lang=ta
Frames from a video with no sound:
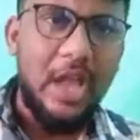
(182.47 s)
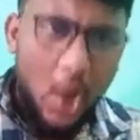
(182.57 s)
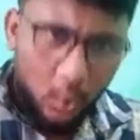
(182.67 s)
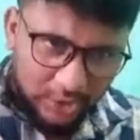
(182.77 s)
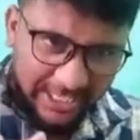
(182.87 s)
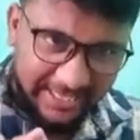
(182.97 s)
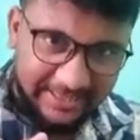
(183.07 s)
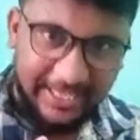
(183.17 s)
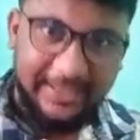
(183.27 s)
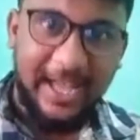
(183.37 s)

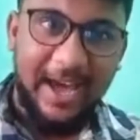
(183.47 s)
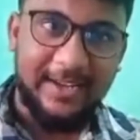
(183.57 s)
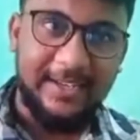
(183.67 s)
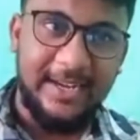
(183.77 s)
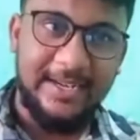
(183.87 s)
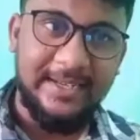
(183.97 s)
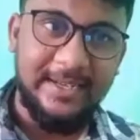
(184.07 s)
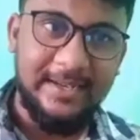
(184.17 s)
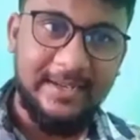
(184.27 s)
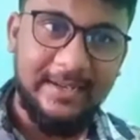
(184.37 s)
உதிரத்தை தாருங்கள்
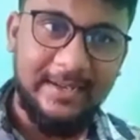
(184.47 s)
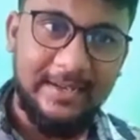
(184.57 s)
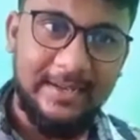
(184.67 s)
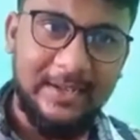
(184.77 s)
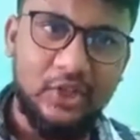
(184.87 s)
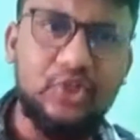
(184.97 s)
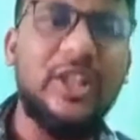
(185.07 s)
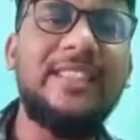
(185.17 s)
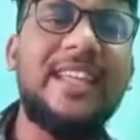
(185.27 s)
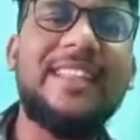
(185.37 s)

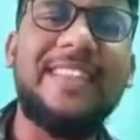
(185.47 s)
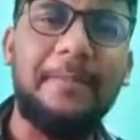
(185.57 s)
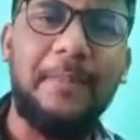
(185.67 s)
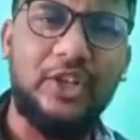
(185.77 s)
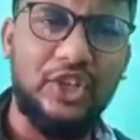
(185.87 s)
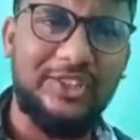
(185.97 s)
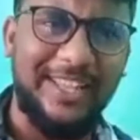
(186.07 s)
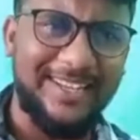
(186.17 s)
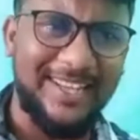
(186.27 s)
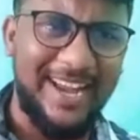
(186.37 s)
சுதந்திரத்தை பெற்று
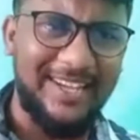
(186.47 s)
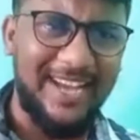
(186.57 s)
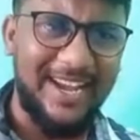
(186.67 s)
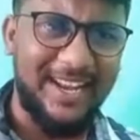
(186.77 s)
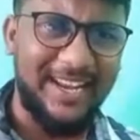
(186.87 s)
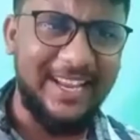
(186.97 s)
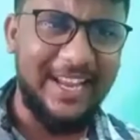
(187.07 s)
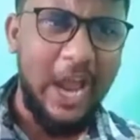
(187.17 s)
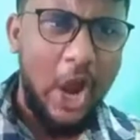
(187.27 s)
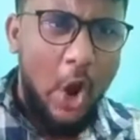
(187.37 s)
தருகிறேன் என்று
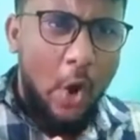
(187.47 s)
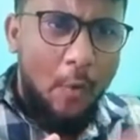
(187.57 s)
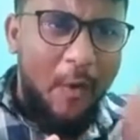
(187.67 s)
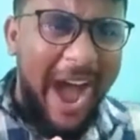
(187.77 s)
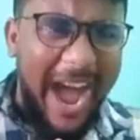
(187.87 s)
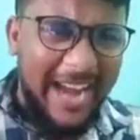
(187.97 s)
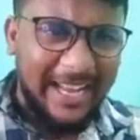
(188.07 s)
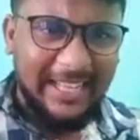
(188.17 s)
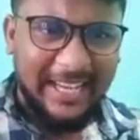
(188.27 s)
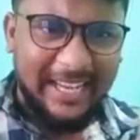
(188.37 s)

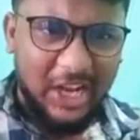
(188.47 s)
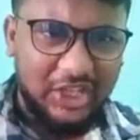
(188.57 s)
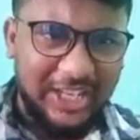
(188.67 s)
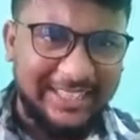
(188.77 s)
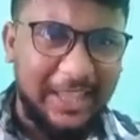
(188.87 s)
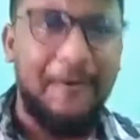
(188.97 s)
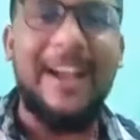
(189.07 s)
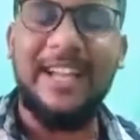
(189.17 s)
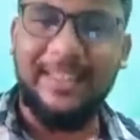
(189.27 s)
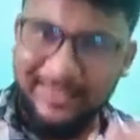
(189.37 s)
வானதிர கர்ச்சித்த
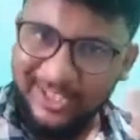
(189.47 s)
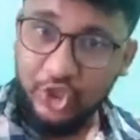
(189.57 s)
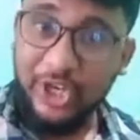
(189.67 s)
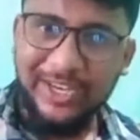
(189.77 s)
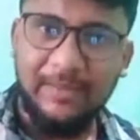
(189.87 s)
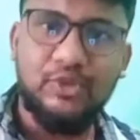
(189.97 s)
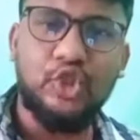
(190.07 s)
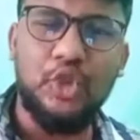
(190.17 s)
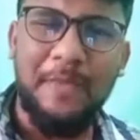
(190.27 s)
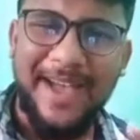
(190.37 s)
வங்கத்து சிங்கம்
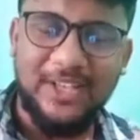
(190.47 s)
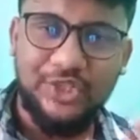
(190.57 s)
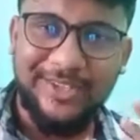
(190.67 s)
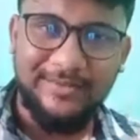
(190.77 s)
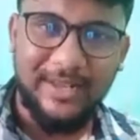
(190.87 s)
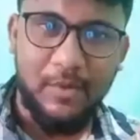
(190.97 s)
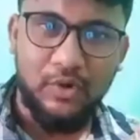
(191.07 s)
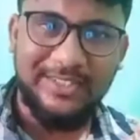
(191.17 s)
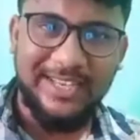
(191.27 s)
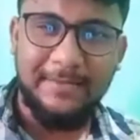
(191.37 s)
சுபாஷ்
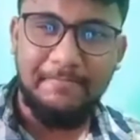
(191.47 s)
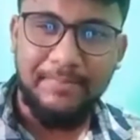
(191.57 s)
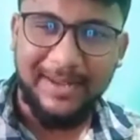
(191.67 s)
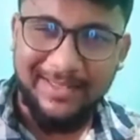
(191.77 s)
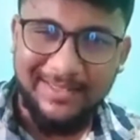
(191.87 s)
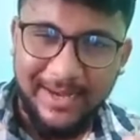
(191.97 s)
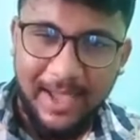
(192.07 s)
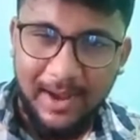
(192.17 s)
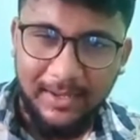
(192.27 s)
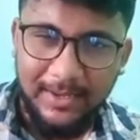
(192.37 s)
சந்திரபோஸின் பிறந்த
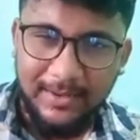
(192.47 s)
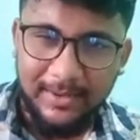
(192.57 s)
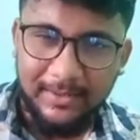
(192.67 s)
நாள் என்று